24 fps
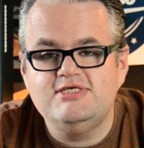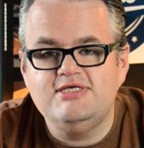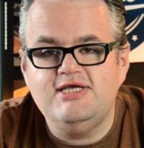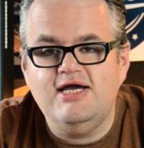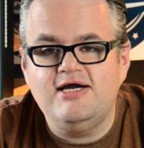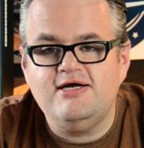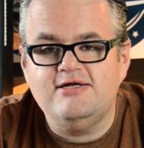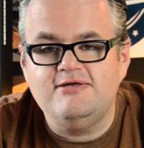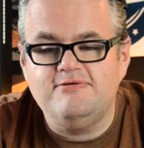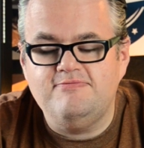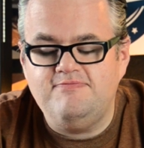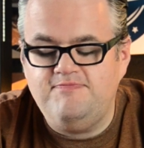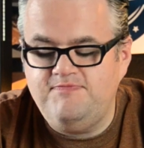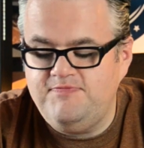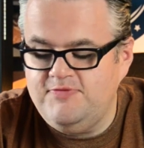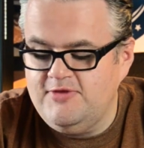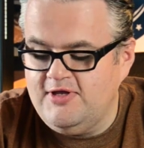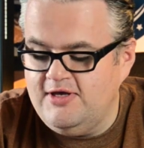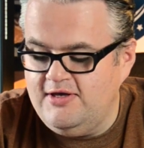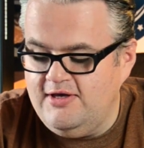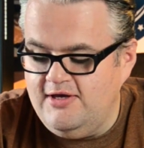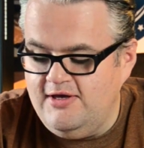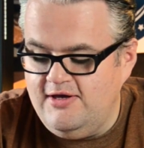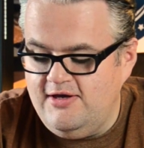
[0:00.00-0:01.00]
Zigarren.
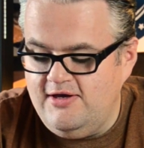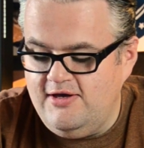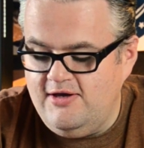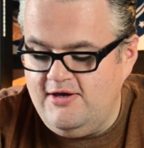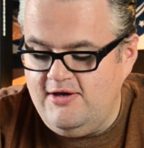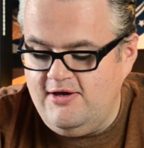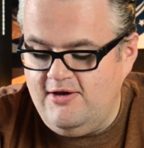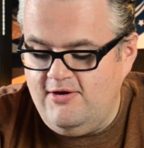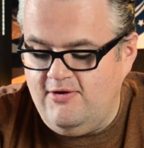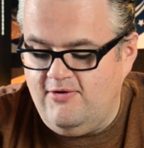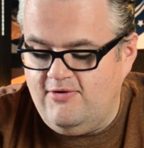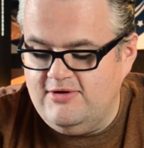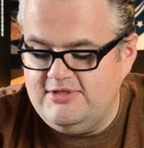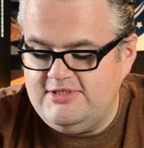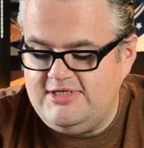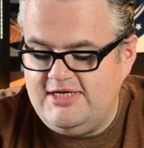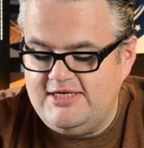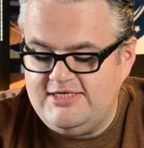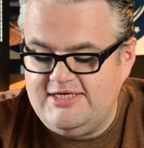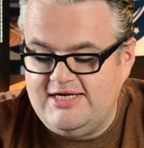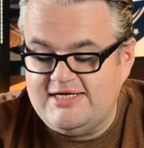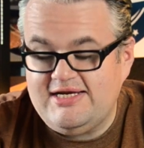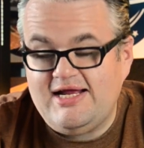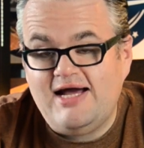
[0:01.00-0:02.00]
Und
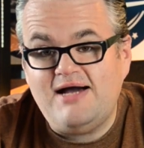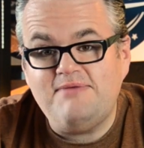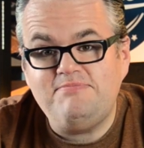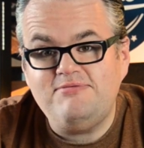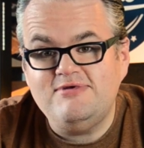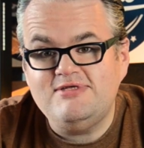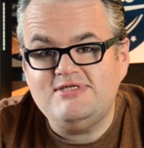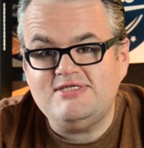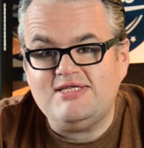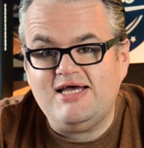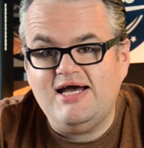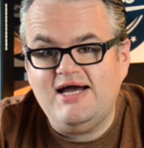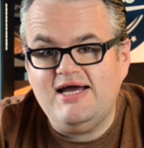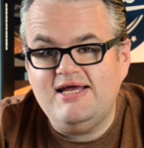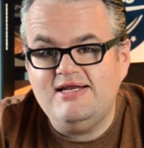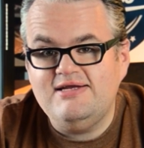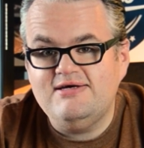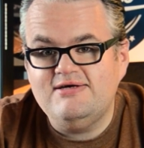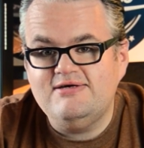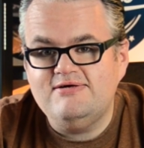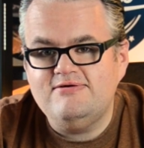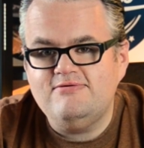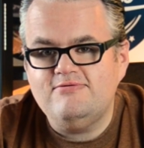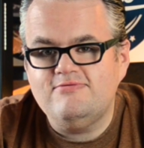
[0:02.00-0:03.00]
dann gab es
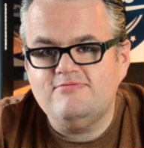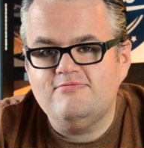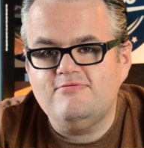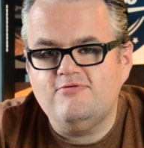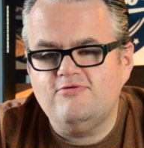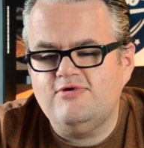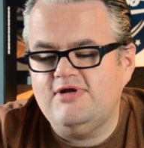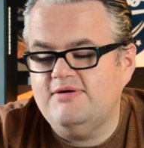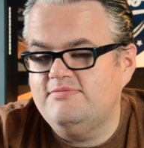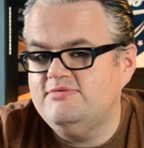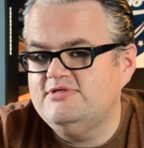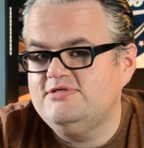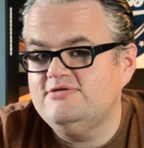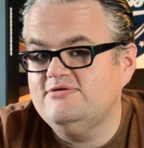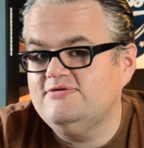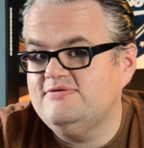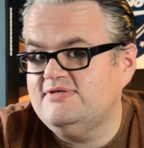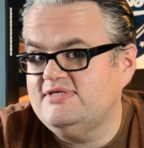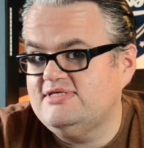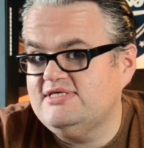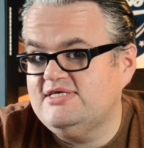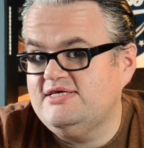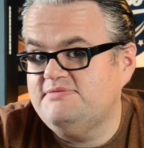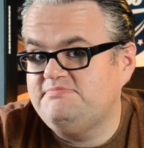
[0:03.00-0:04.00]
eine, oder
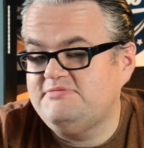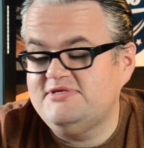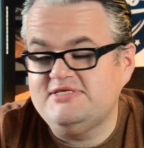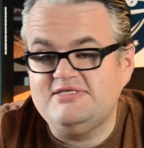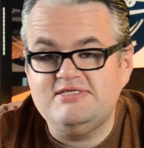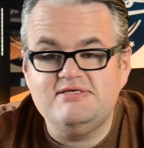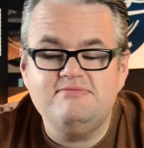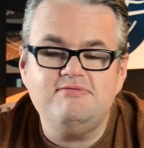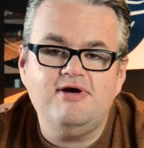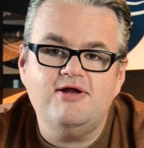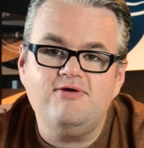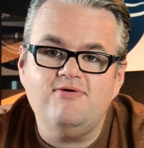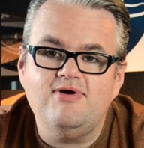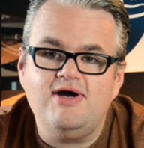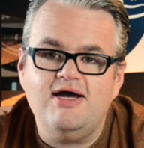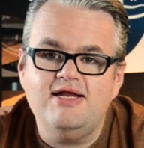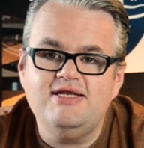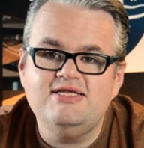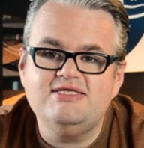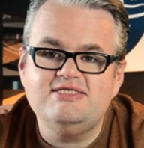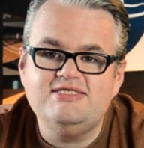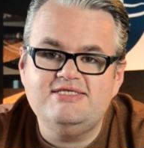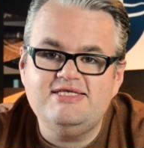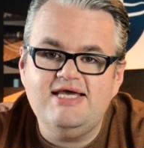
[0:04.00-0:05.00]
beziehungsweise gibt es immer noch
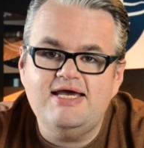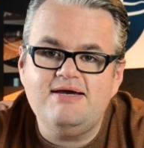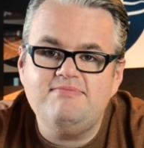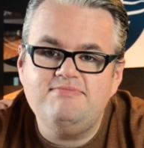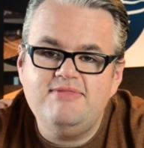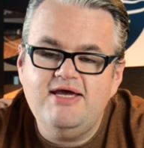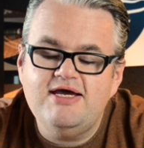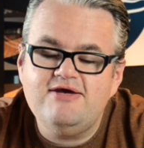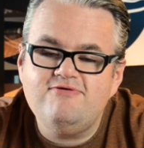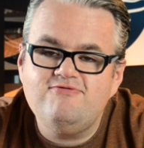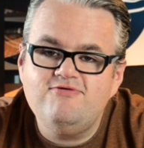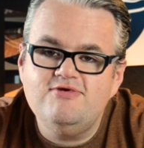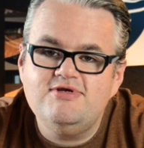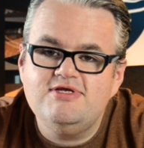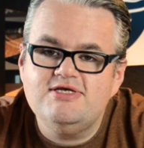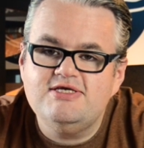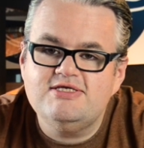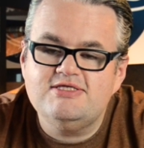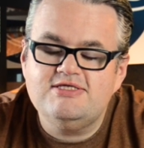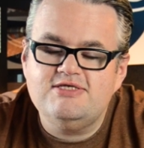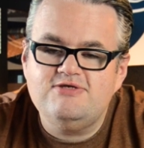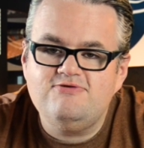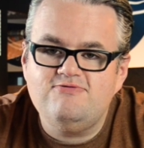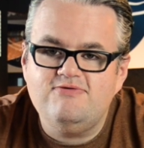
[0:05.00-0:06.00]
eine sehr
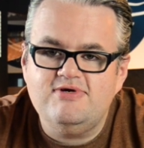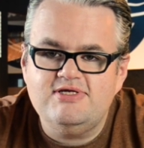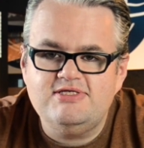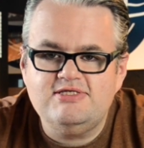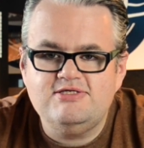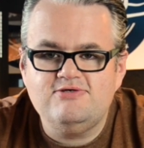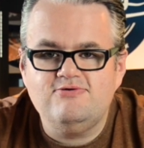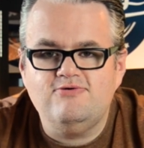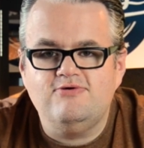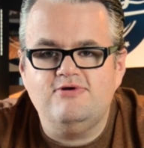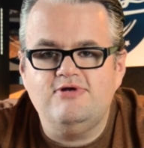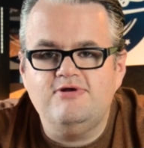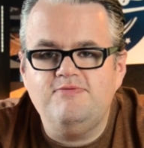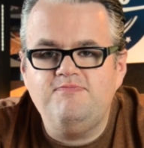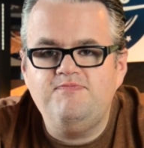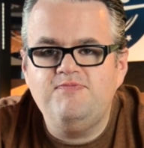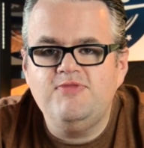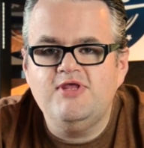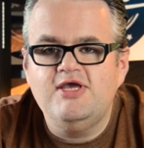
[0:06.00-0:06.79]
merkwürdige Situation.